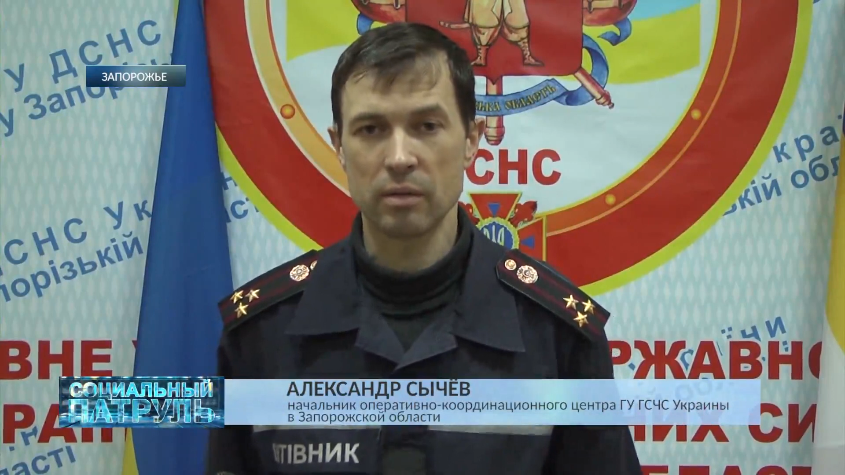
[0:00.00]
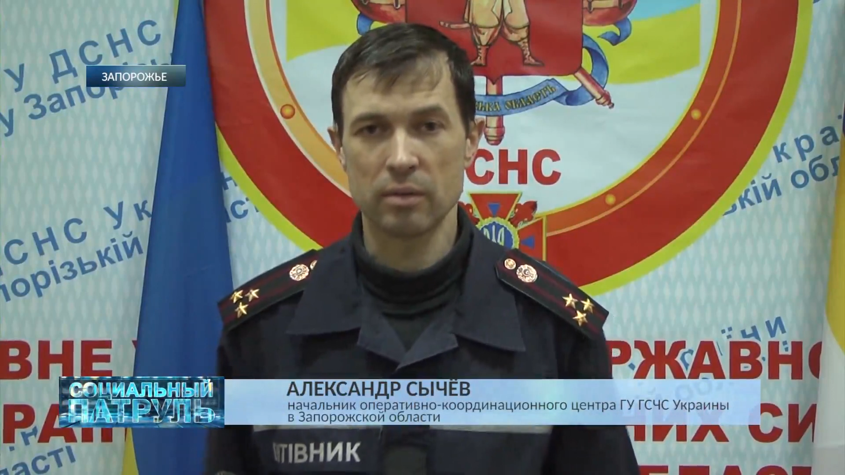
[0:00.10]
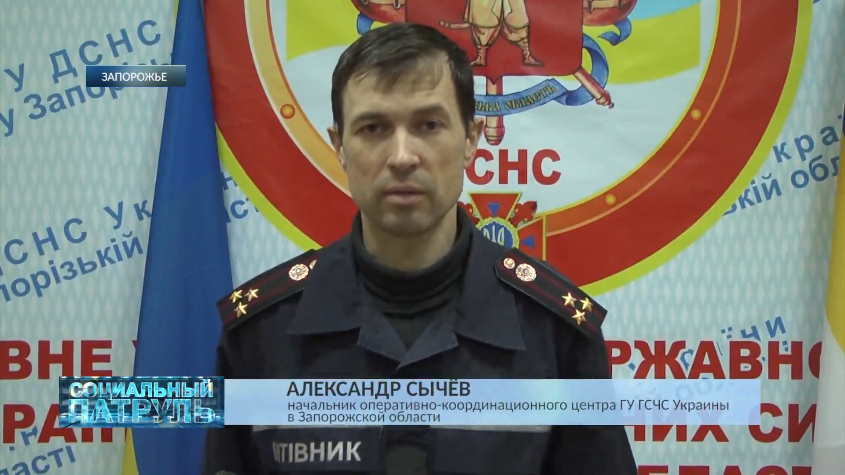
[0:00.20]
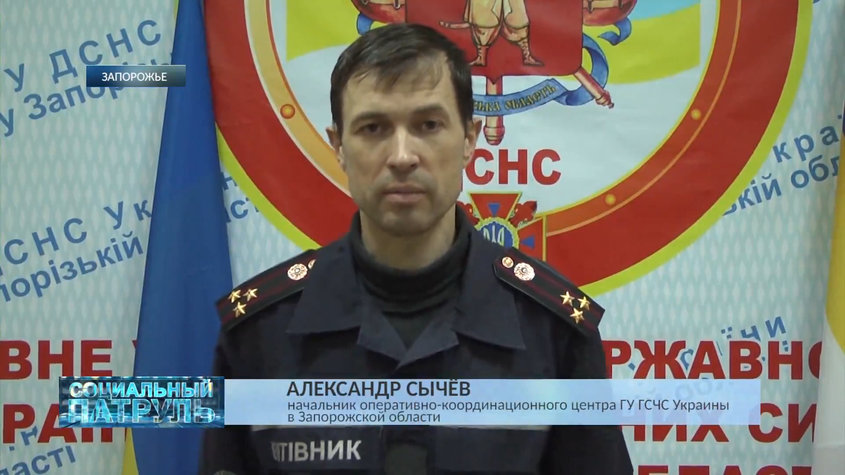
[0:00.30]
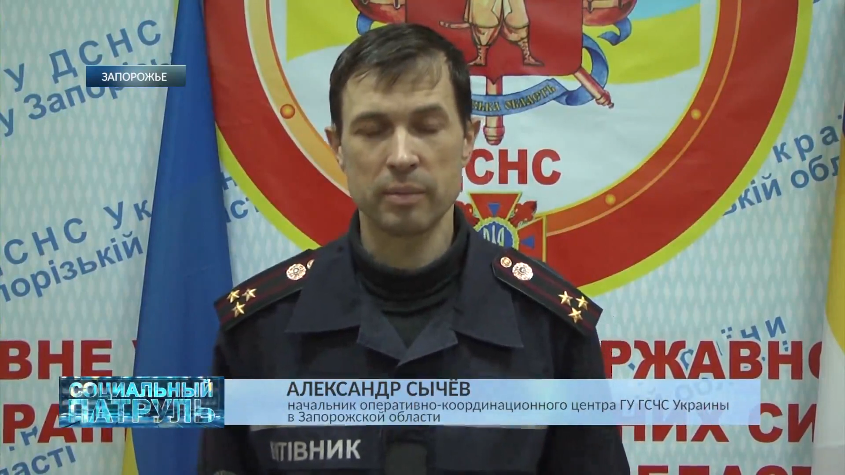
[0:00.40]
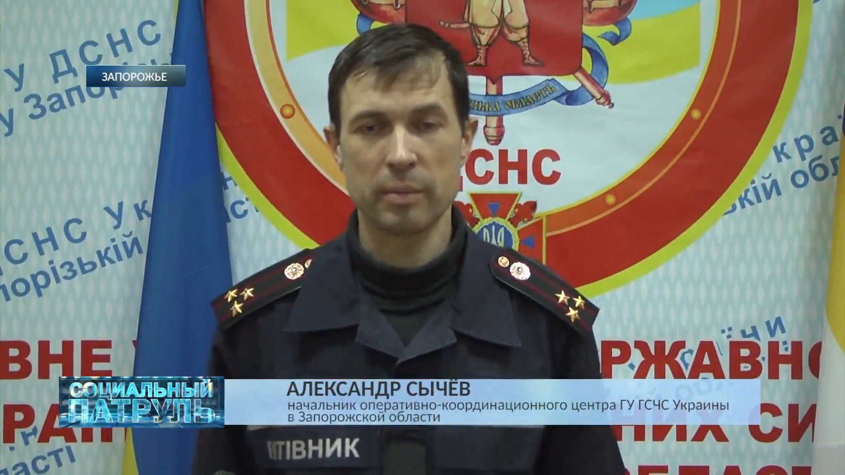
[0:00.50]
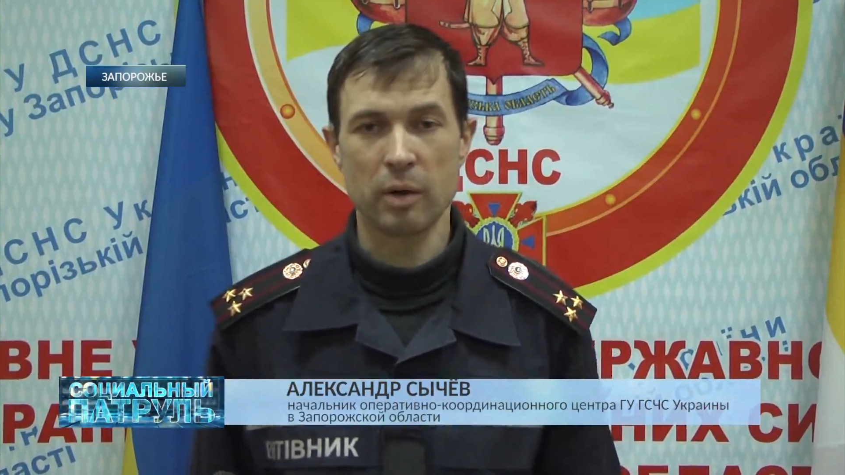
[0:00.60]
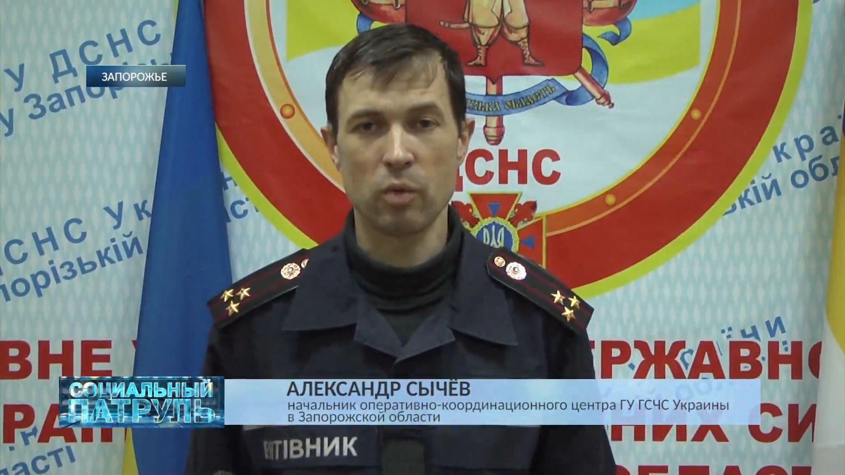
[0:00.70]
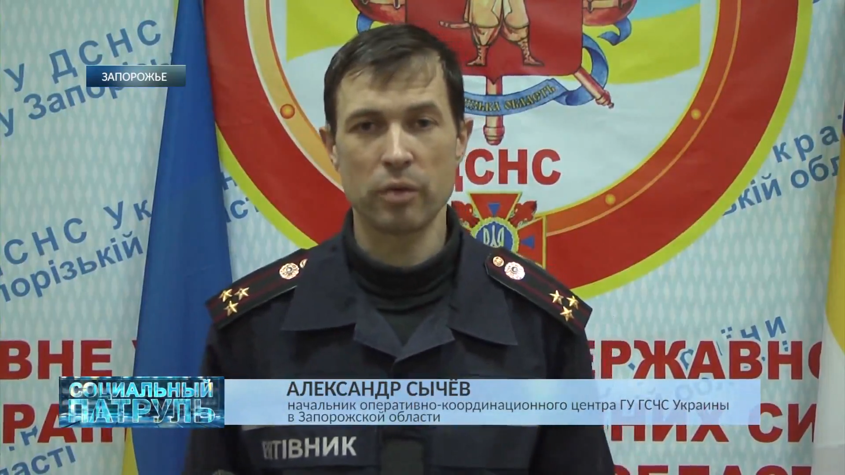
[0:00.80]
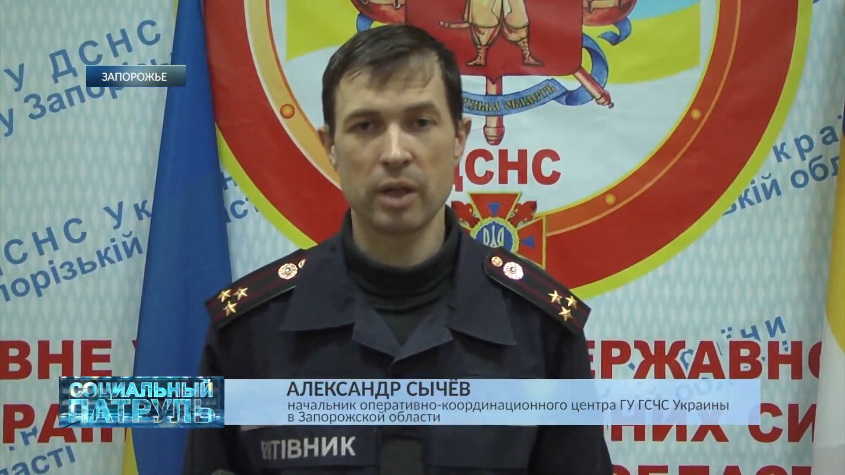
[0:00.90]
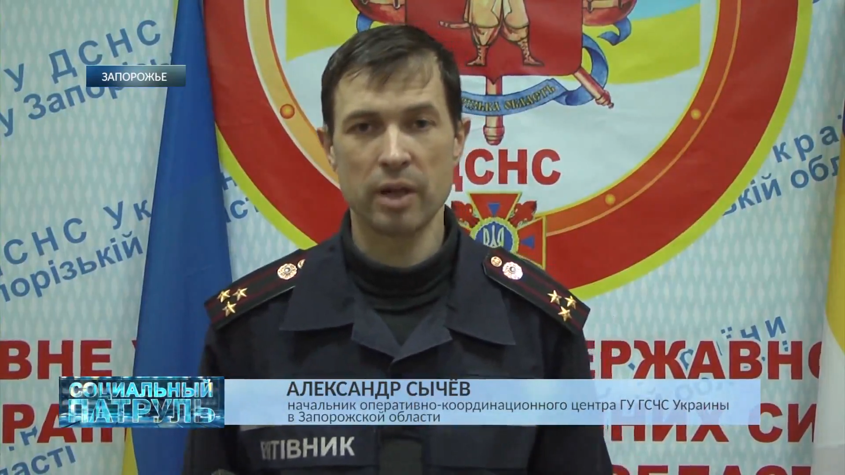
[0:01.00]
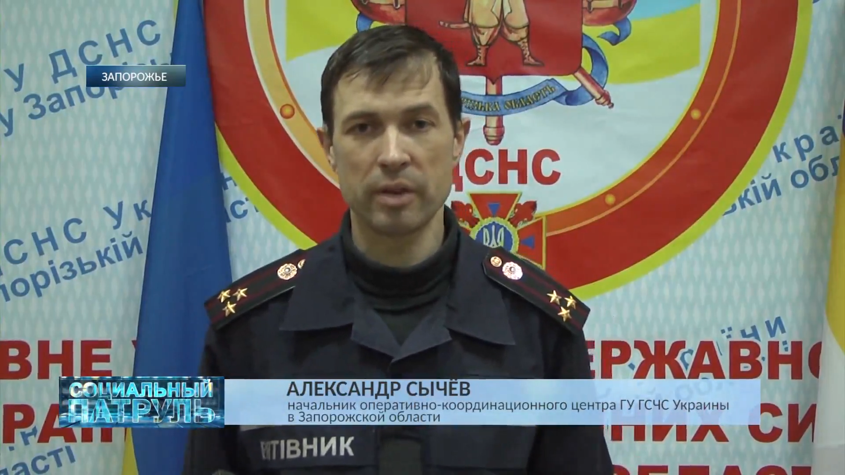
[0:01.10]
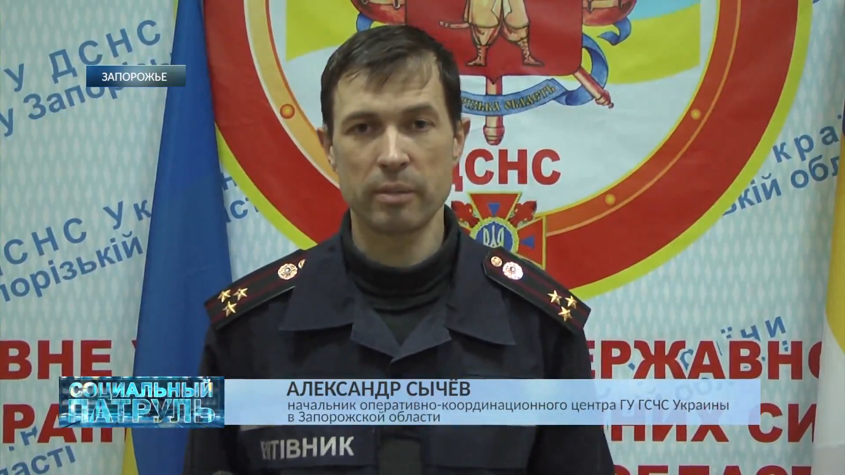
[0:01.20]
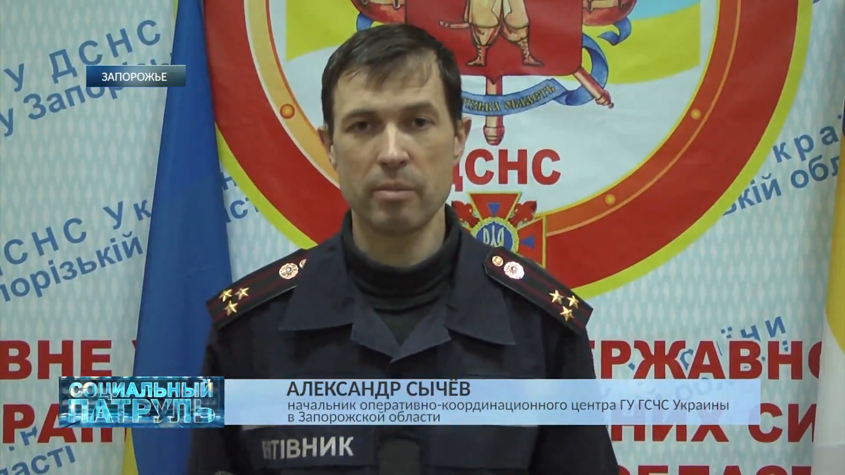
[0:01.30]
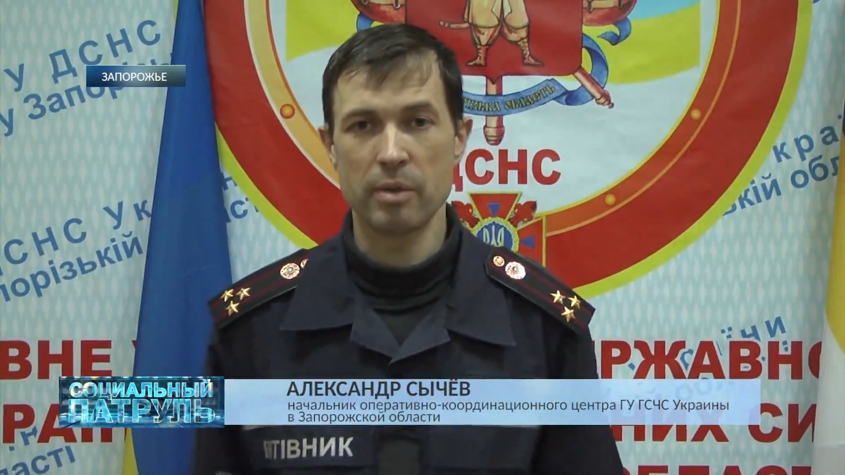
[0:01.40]
э, припаркованные
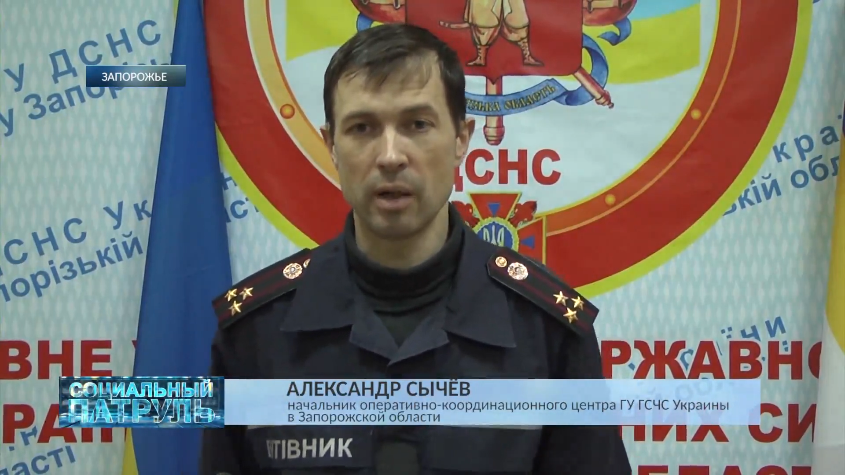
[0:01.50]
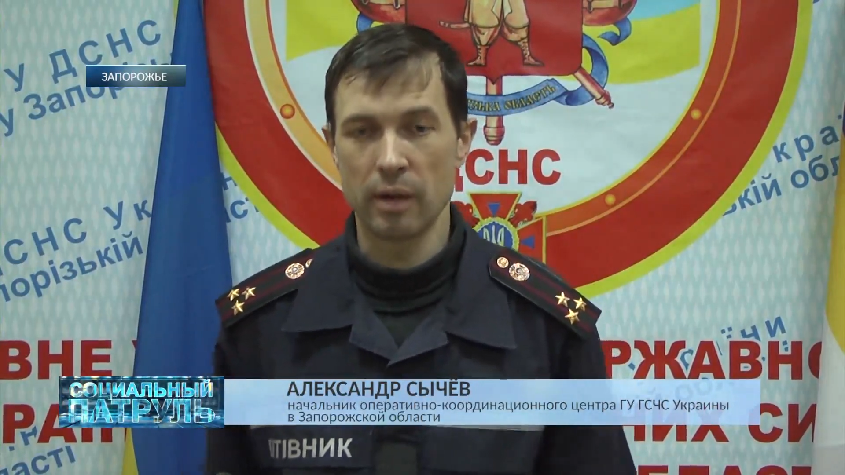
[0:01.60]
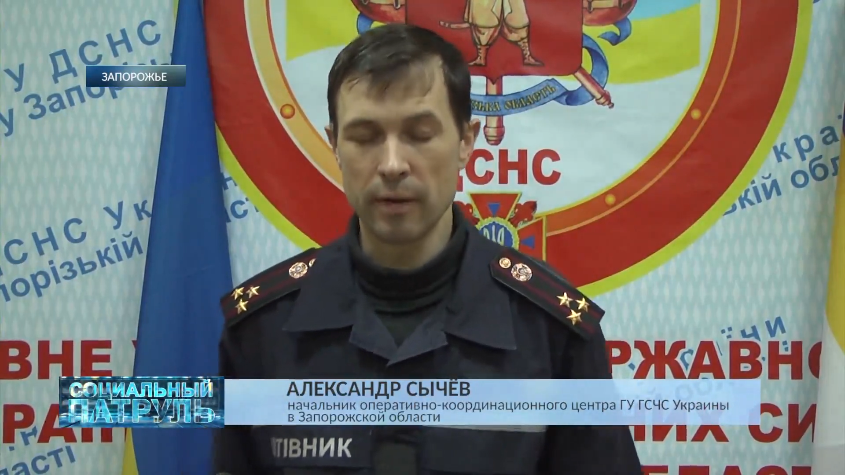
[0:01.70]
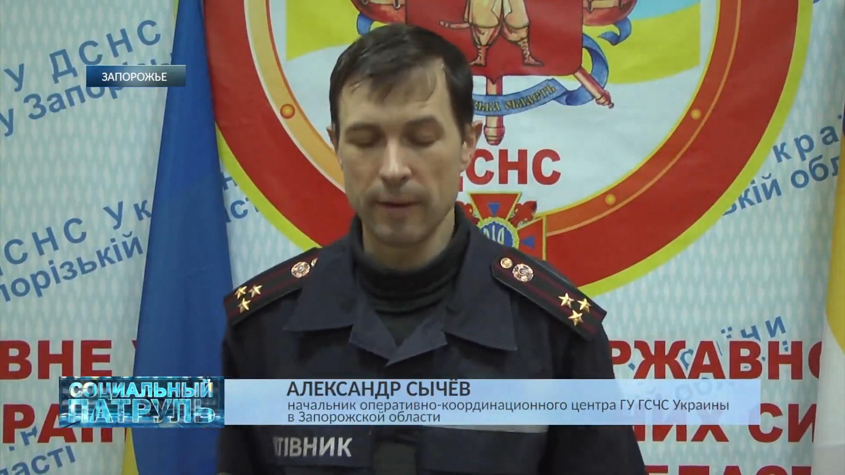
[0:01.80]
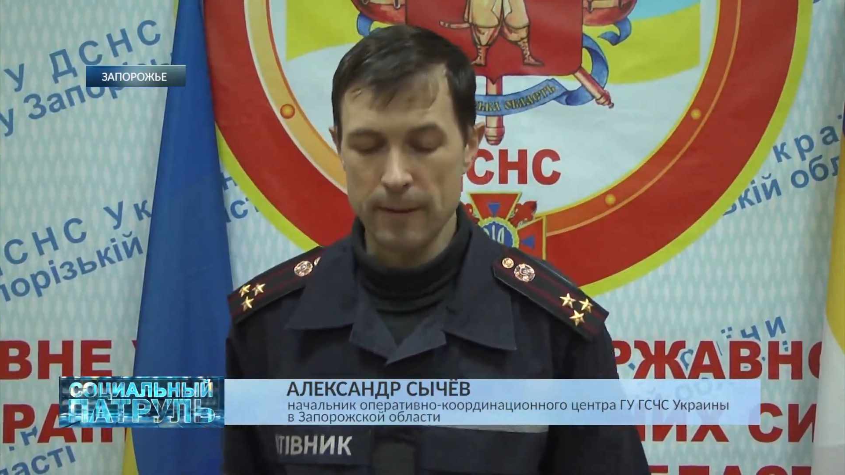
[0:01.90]
автомобили.